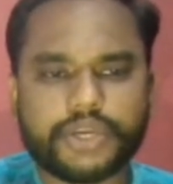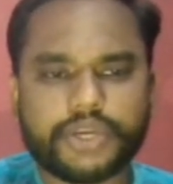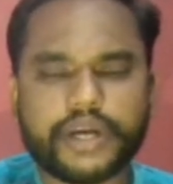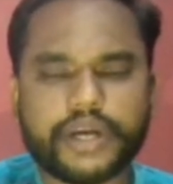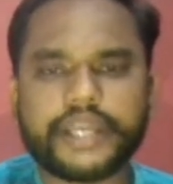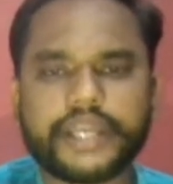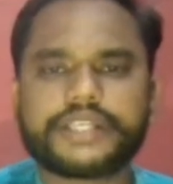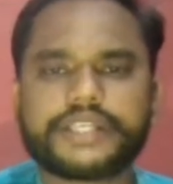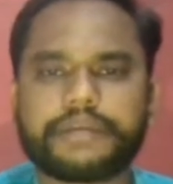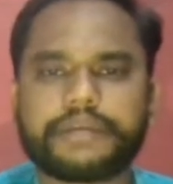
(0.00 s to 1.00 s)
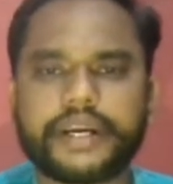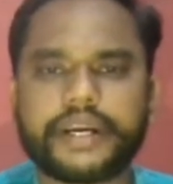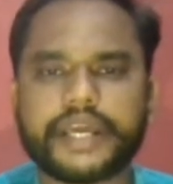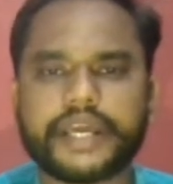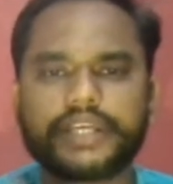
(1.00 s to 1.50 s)
रिक्वायर्ड यानी कि
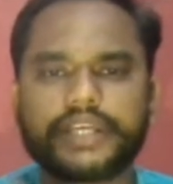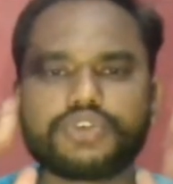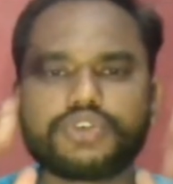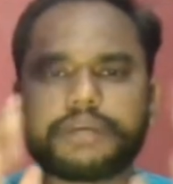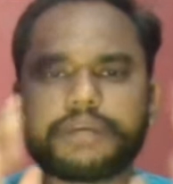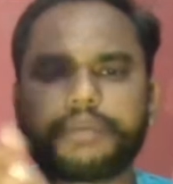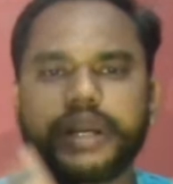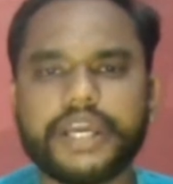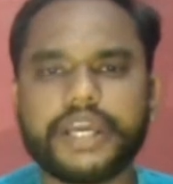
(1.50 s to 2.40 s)
सबग्रेड यानी कि जो सबग्रेड